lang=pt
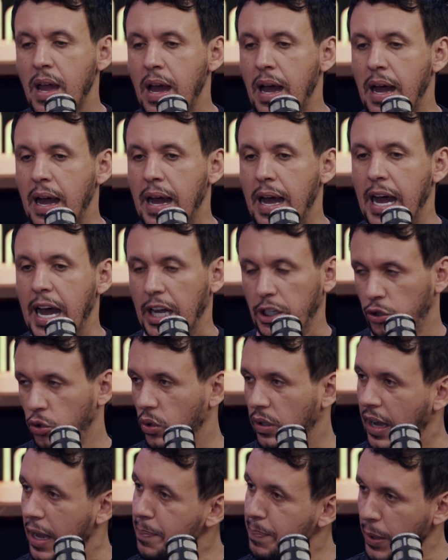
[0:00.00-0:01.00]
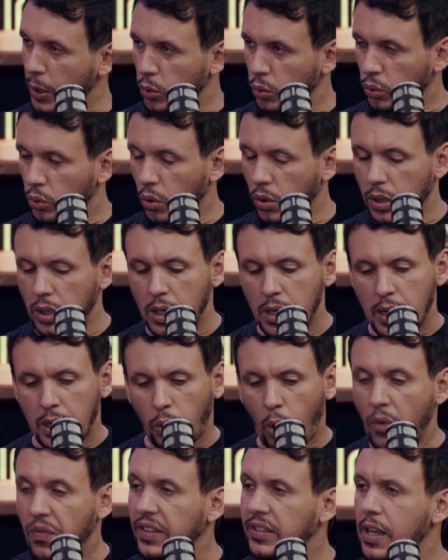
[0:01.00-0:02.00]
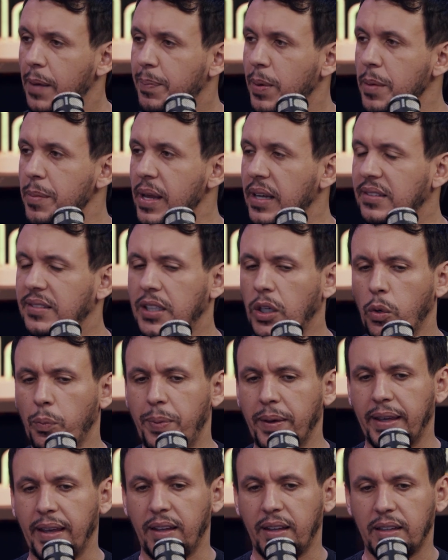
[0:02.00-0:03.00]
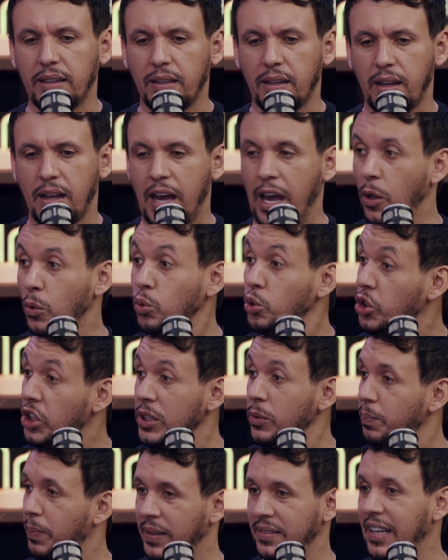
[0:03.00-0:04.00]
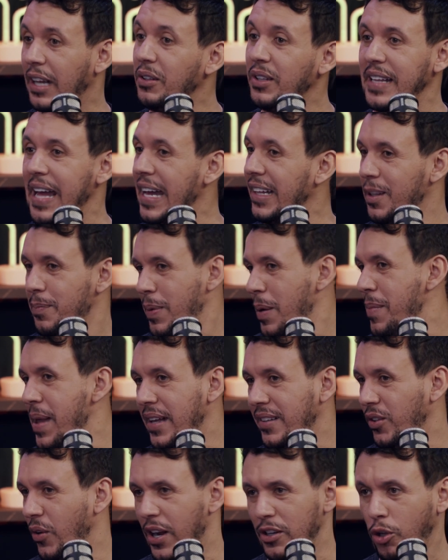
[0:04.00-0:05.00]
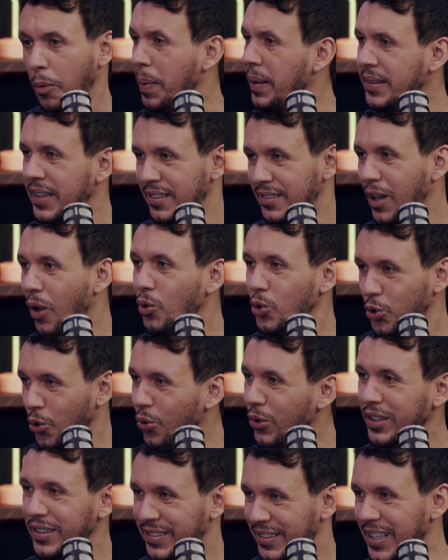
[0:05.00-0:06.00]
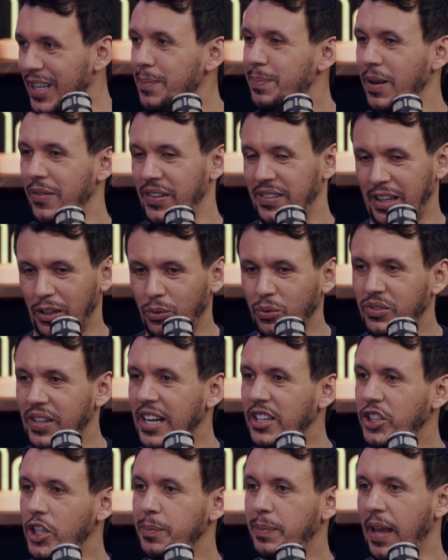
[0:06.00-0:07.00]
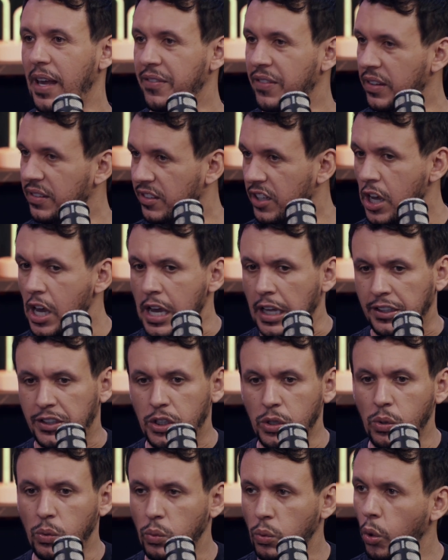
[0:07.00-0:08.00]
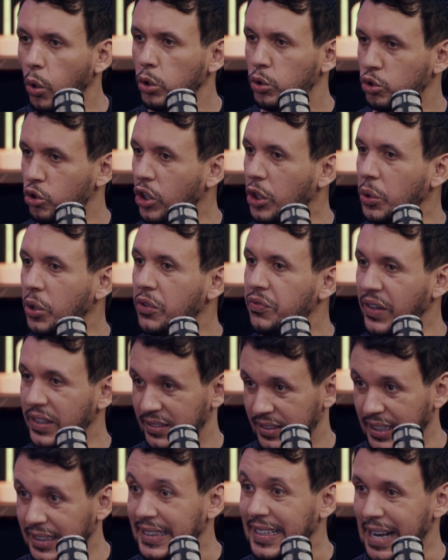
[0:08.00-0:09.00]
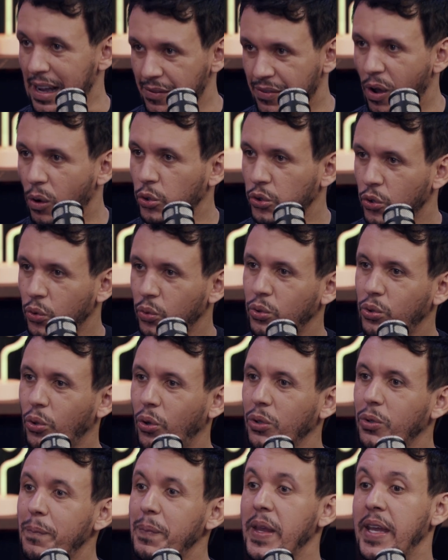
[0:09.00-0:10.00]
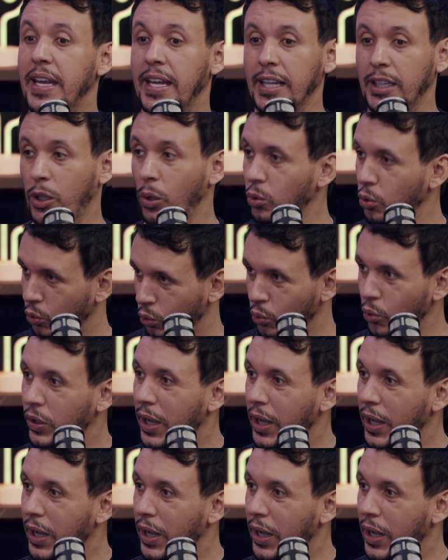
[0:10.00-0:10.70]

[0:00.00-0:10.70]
a, a jogar e perguntou qual vai ser a premiação. Eu peguei Aí eu não tinha pensado em nada de premiação, era só para testar o jogo em si, para ver se tá tudo certinho, porque às vezes tinha um outro jogador que fazia travar o jogo todo. Uhum. Então, num